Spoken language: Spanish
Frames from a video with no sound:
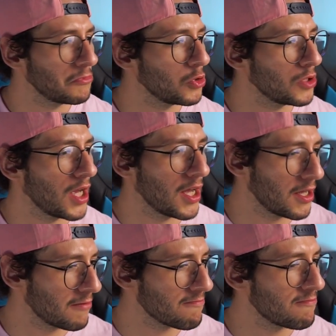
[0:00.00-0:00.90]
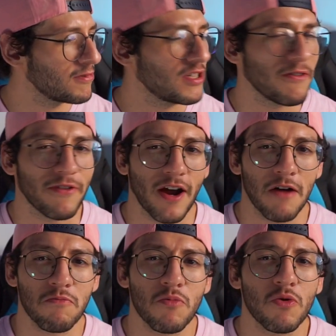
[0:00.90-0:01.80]
Una
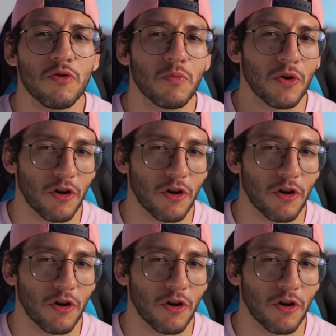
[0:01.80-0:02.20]
cifra muy muy